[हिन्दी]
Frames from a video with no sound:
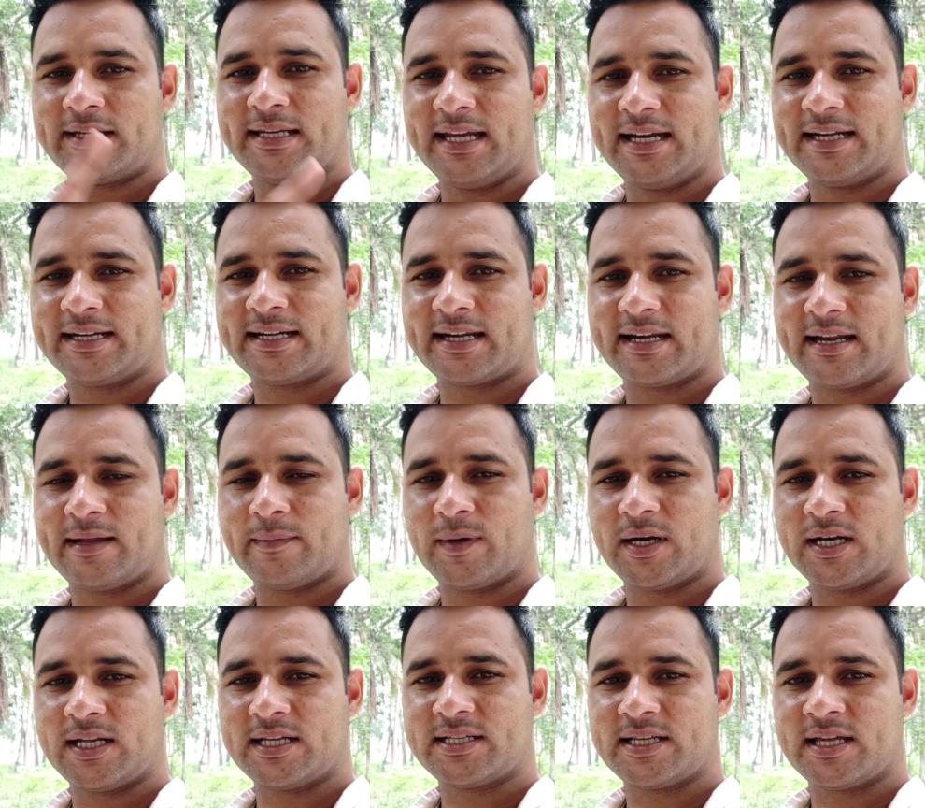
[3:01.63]
और ये
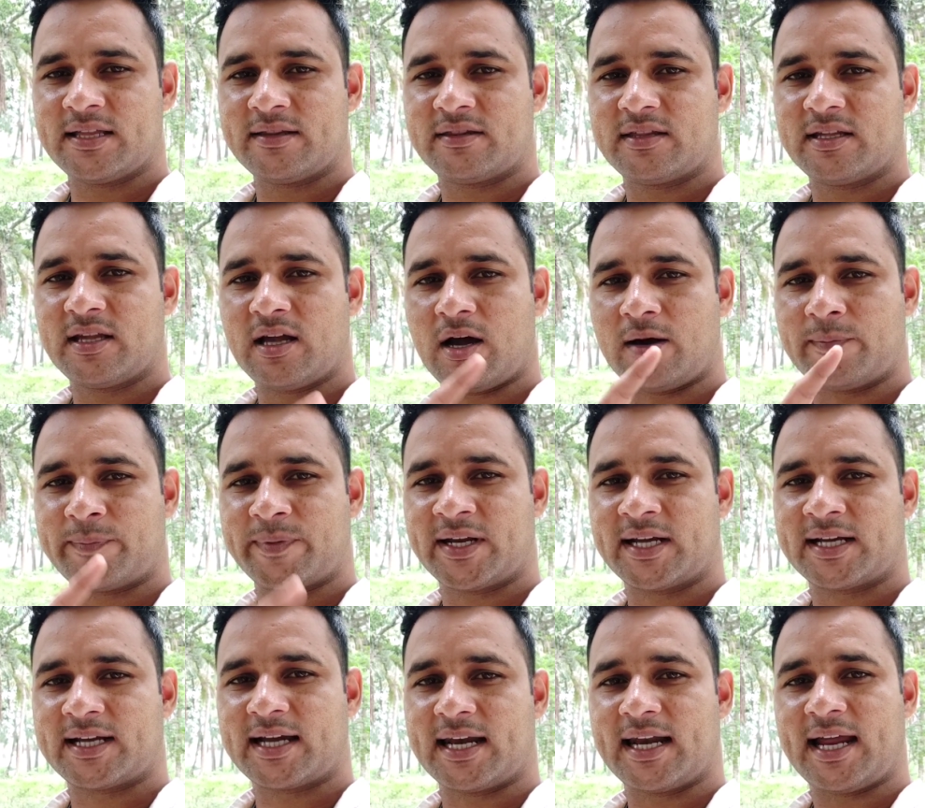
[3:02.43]
ट्रेवल एजेंसी
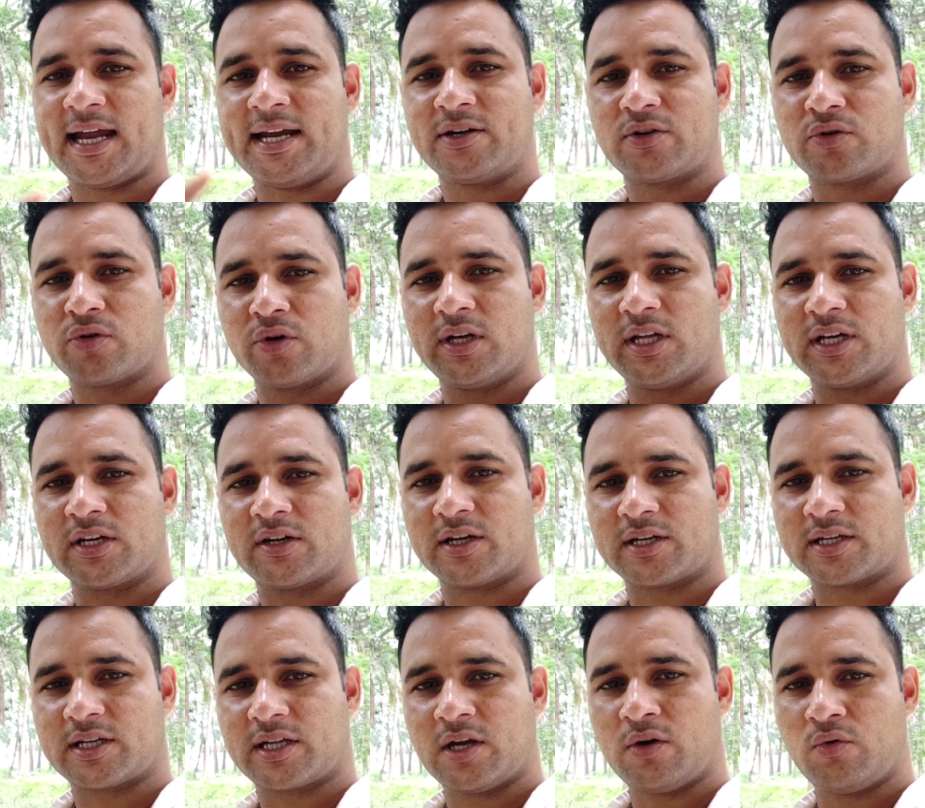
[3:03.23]
अपने क्लाइंट को
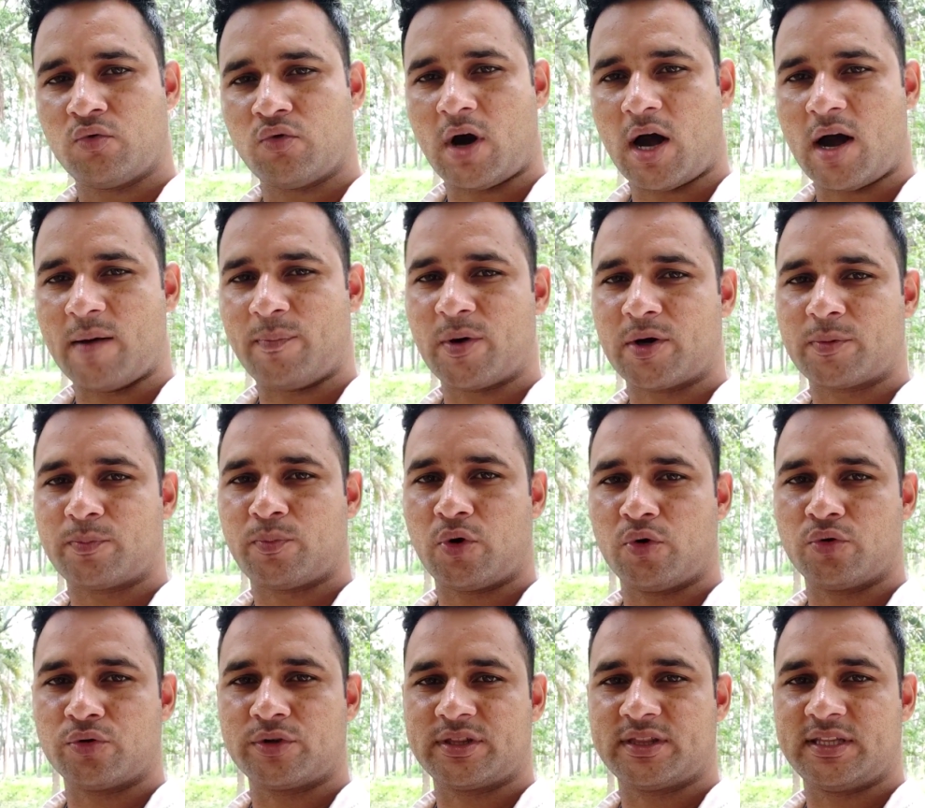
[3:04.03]
लेकर के वहां पर
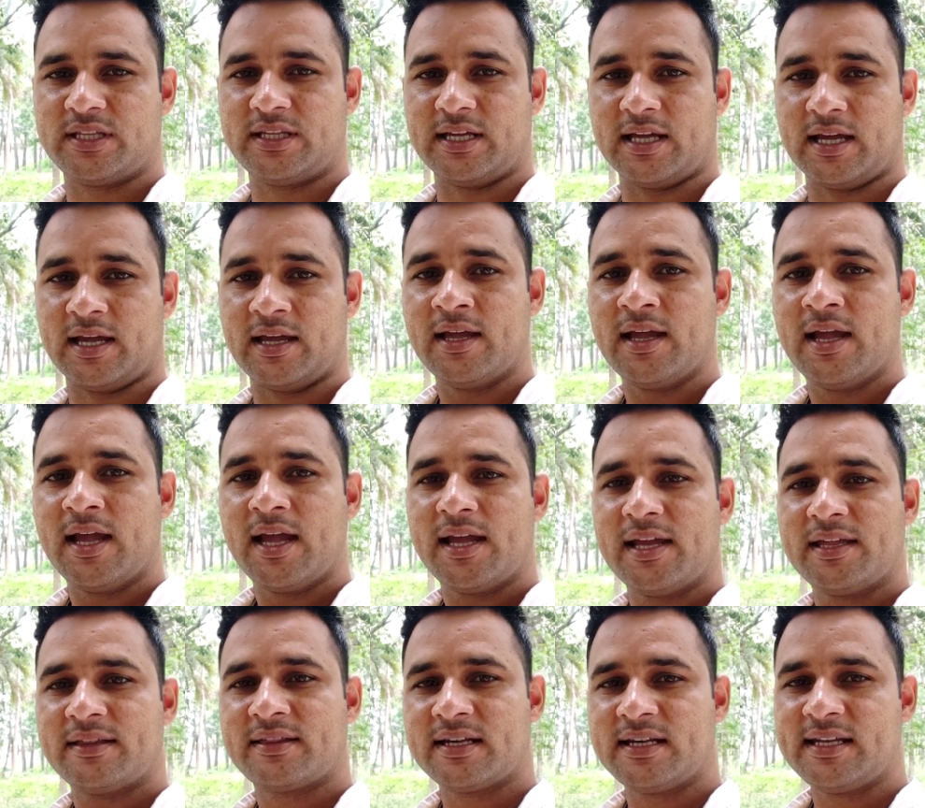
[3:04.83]
पहुंचती है
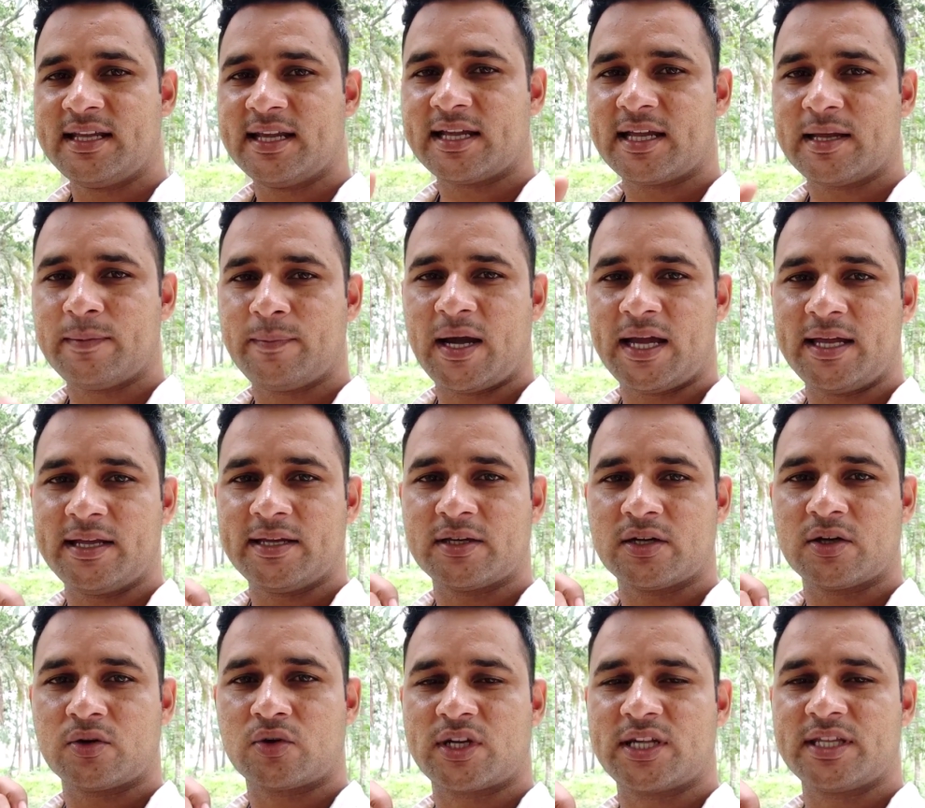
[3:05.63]
इसलिए कि
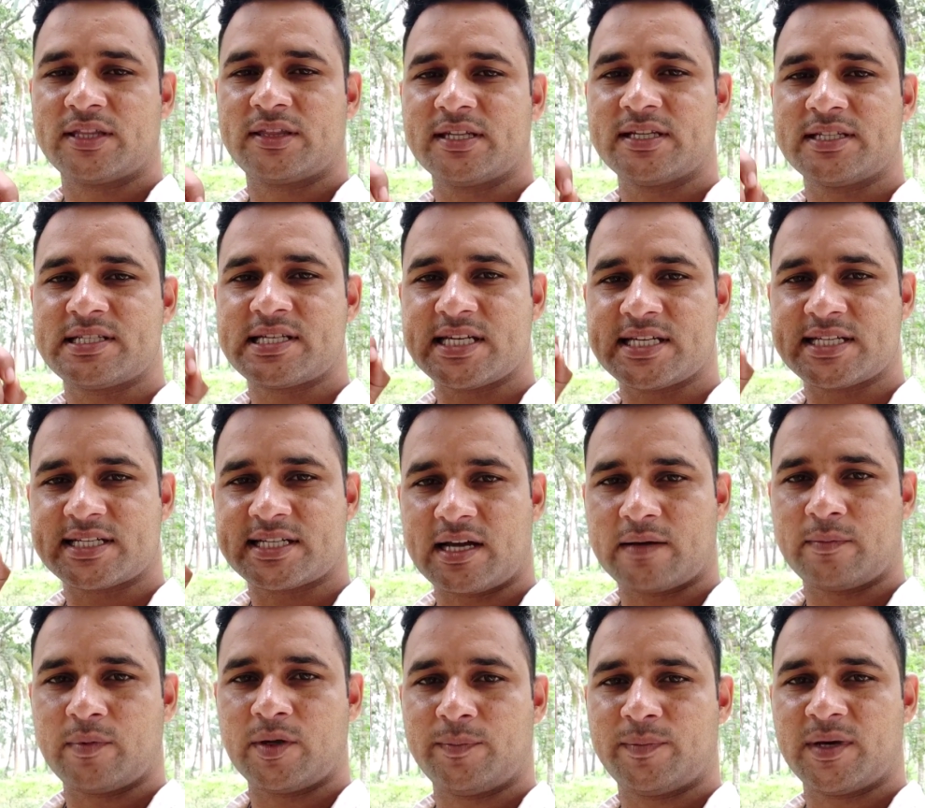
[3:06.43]
भाई किसी
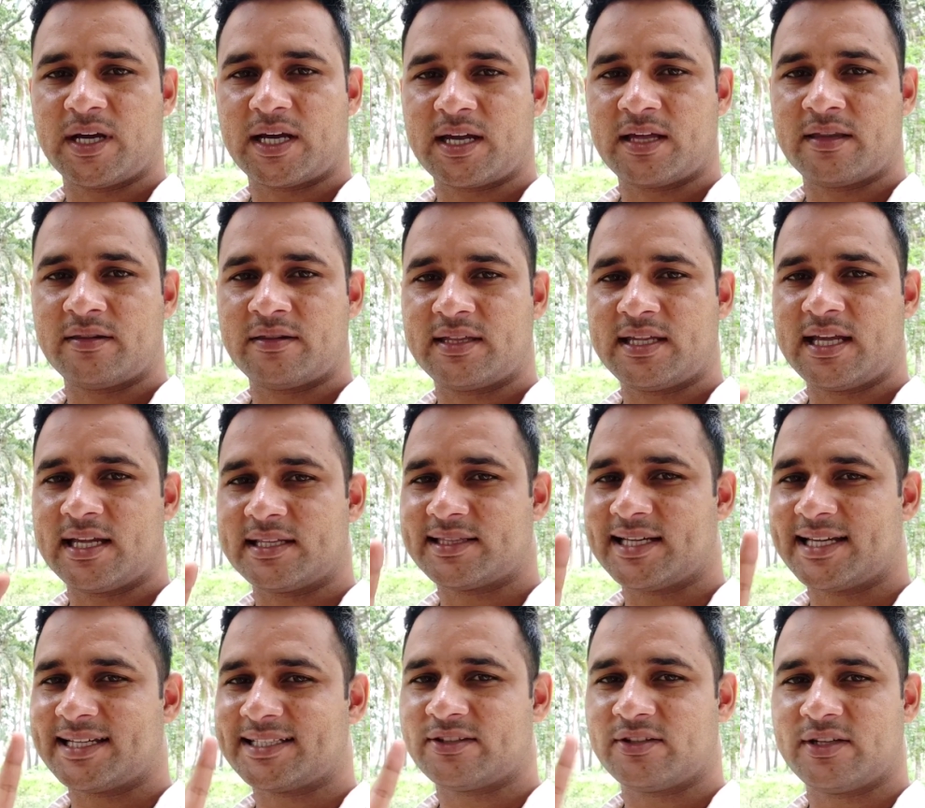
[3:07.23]
चीज का भी वैकेंसी
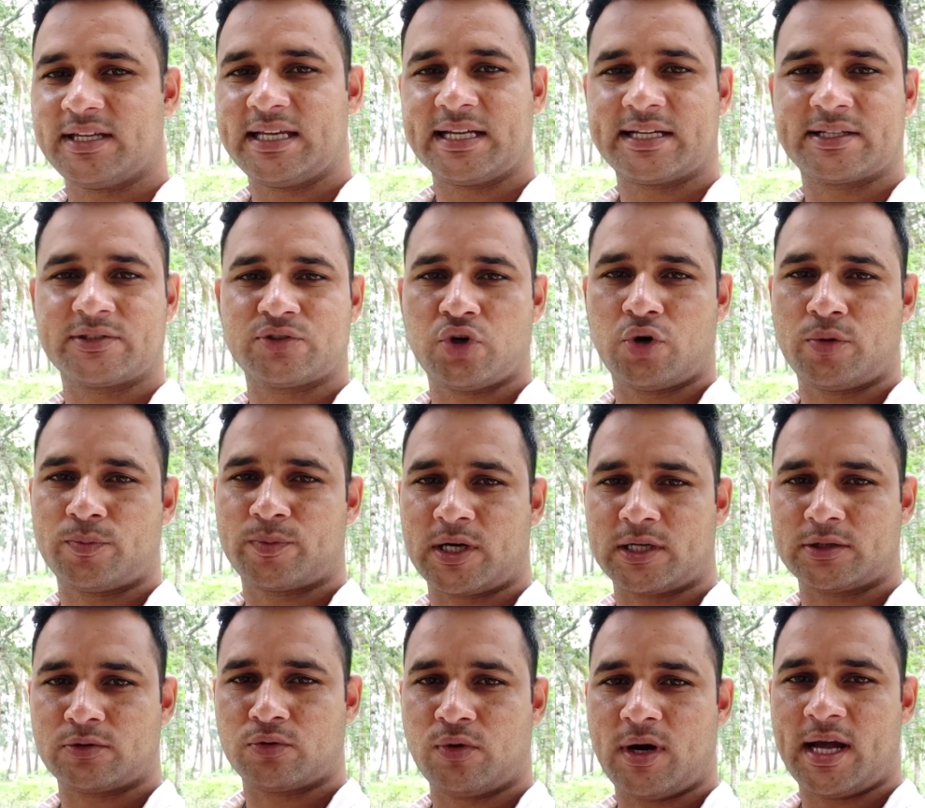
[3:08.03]
आता है तो एक
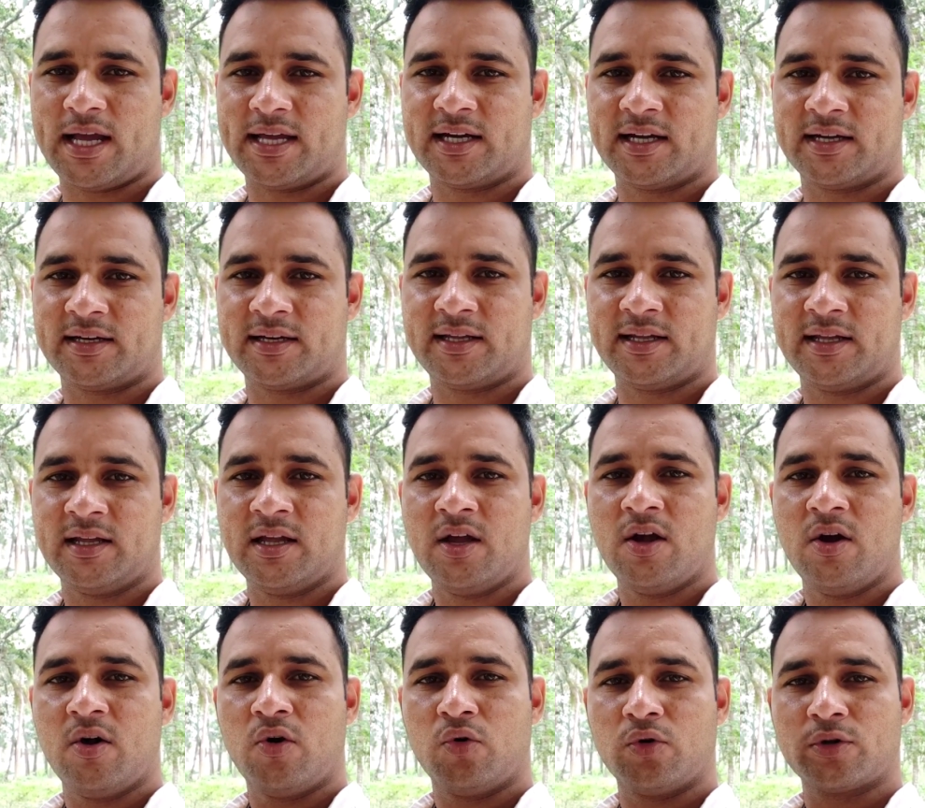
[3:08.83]
जॉब का तो आएगा नहीं
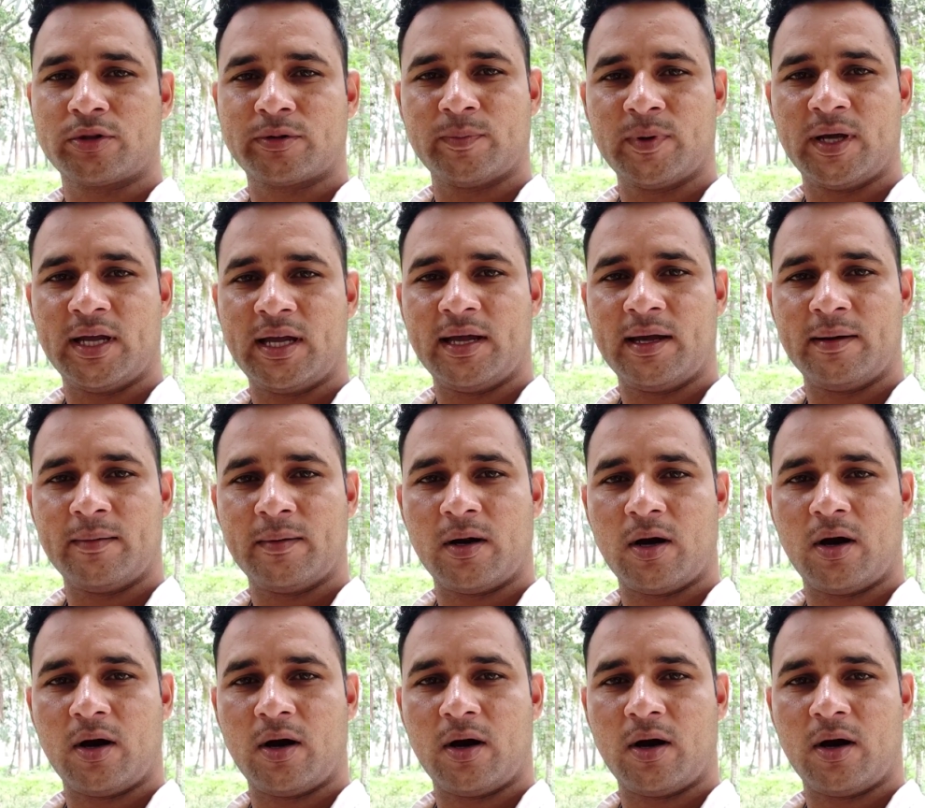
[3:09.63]
उसमें